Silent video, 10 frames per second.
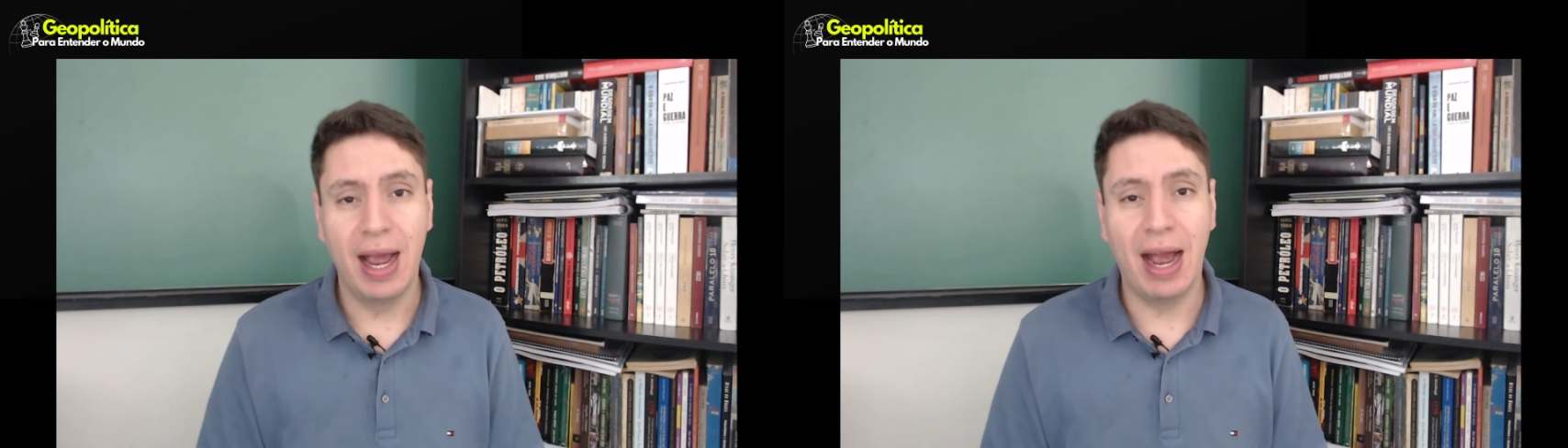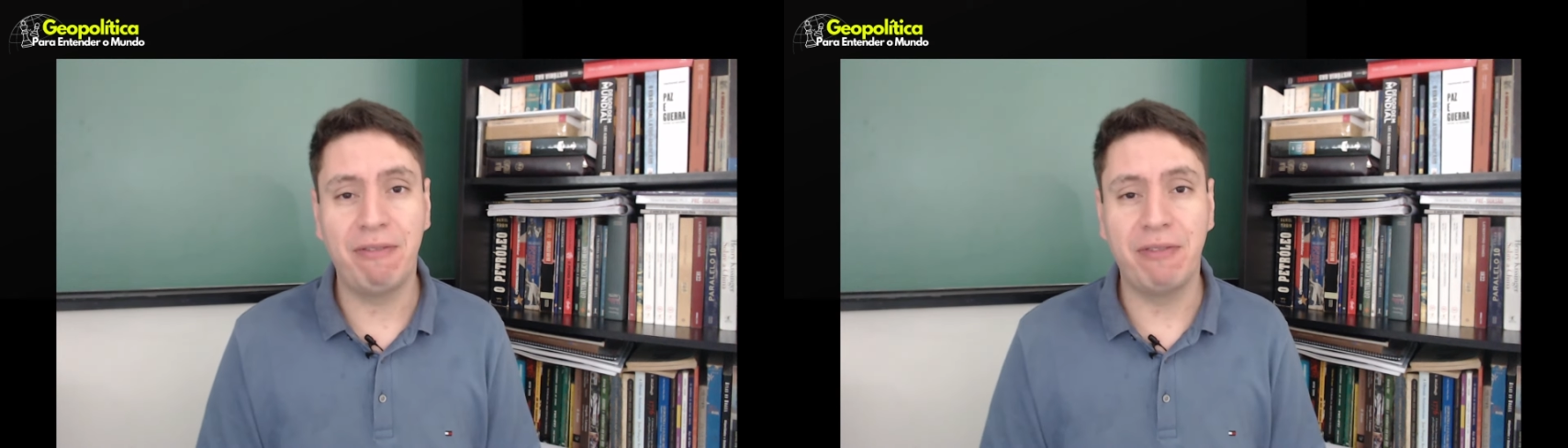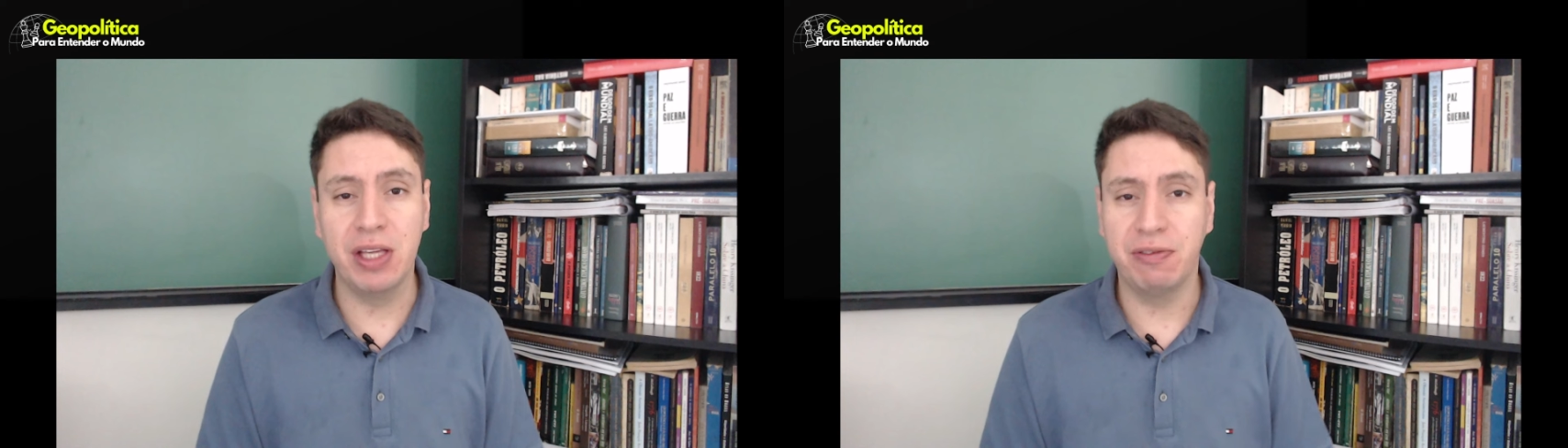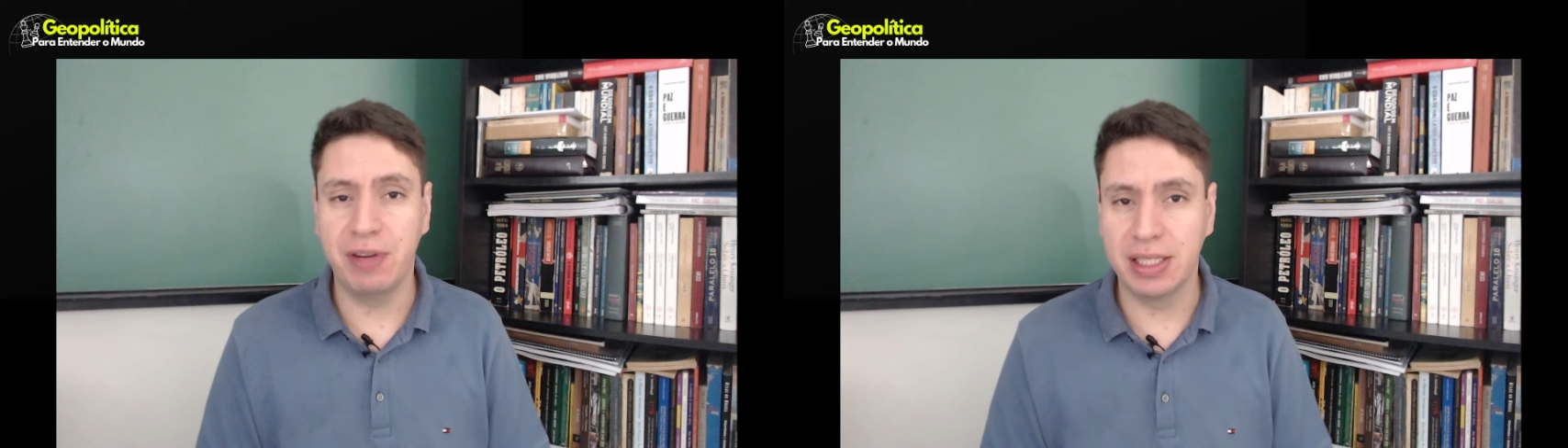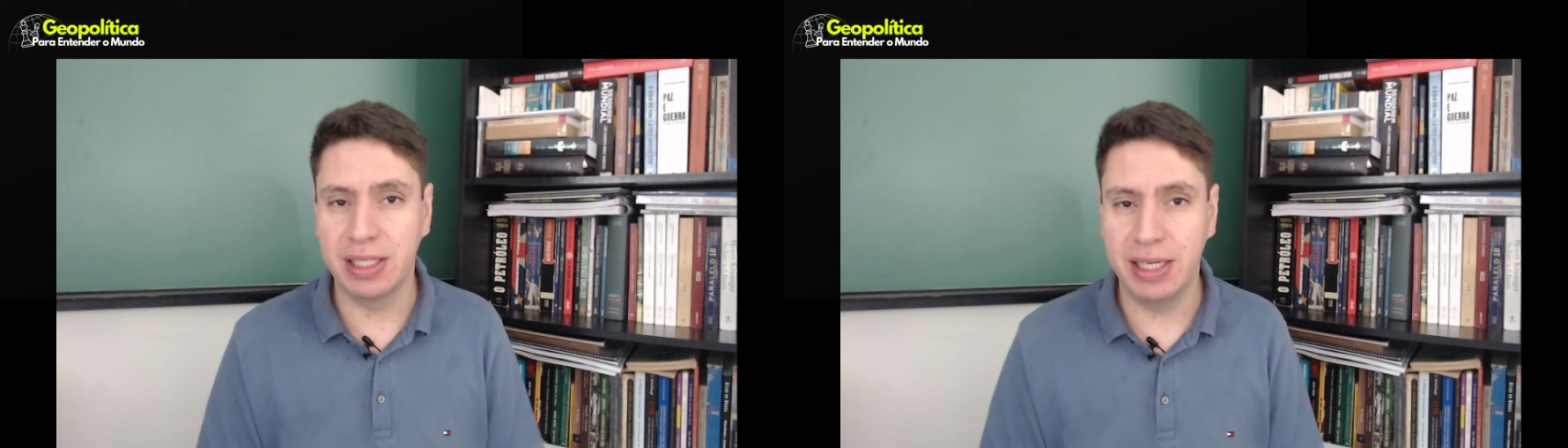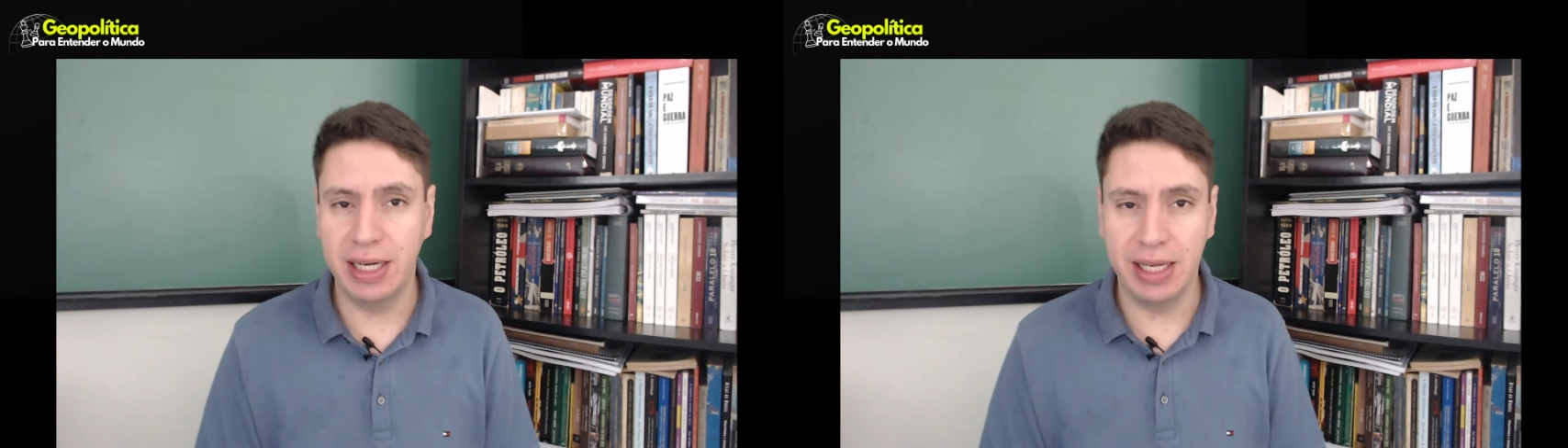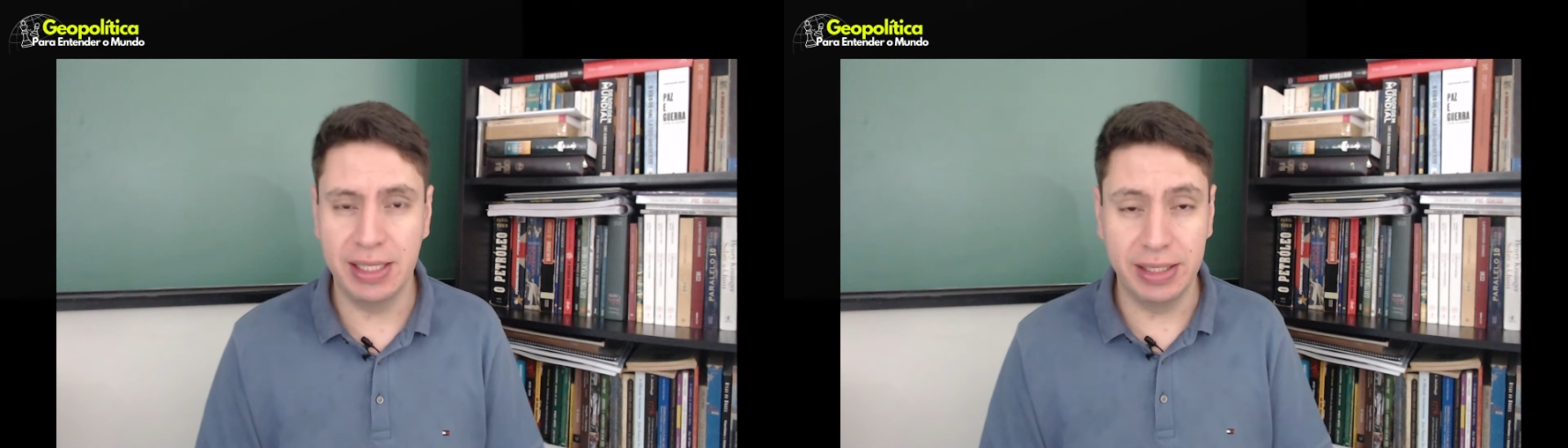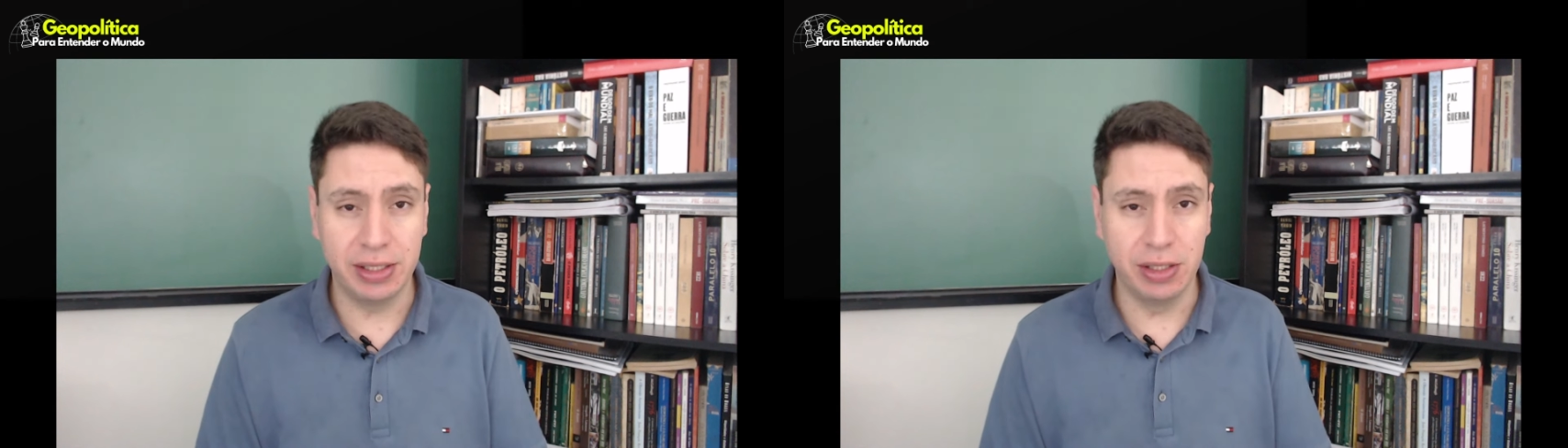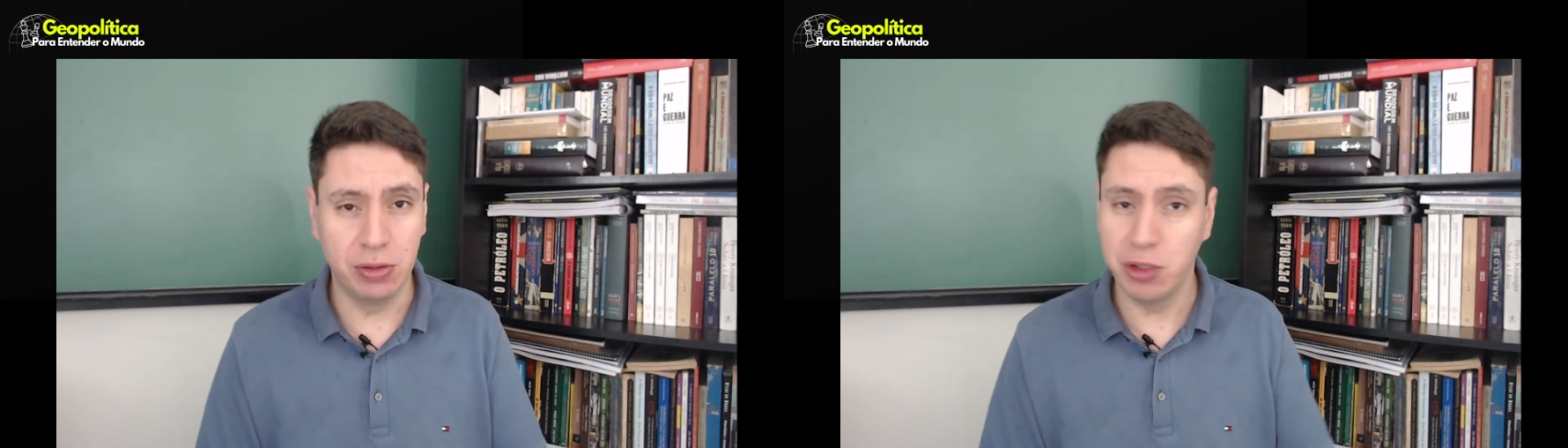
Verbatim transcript: a fim de fazer exercícios